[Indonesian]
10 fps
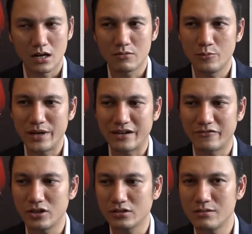Kalau mau bikin
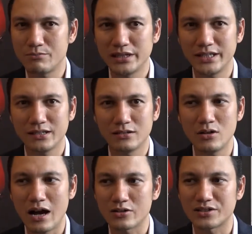vlog tuh yang penting lo
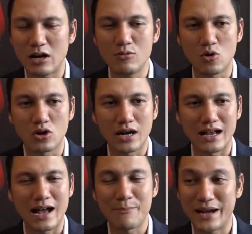harus tahu mau
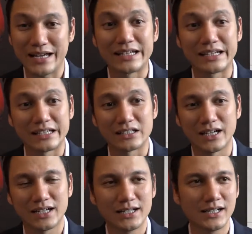ngapain gitu.
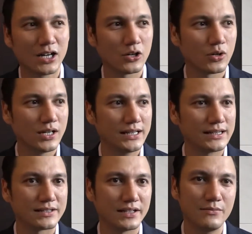Karena kadang kalau gue lihat
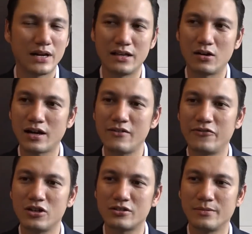di sini banyak orang
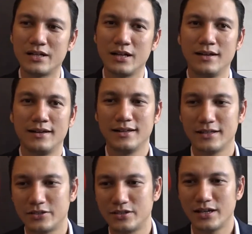vlog cuman
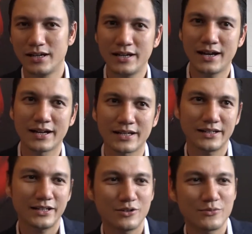hai hari
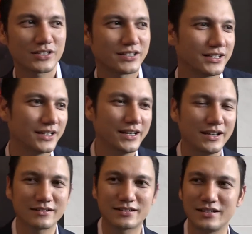ini gue mau kesini,
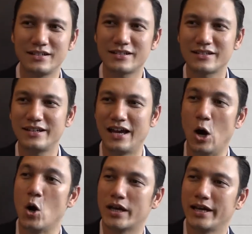kesini, kesini ya
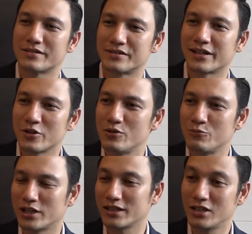oke okay, seru
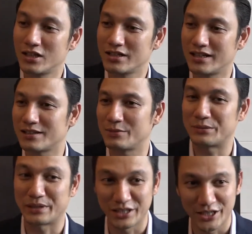buat lo dan
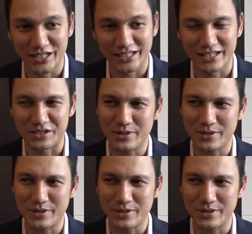teman-teman lo gitu ya.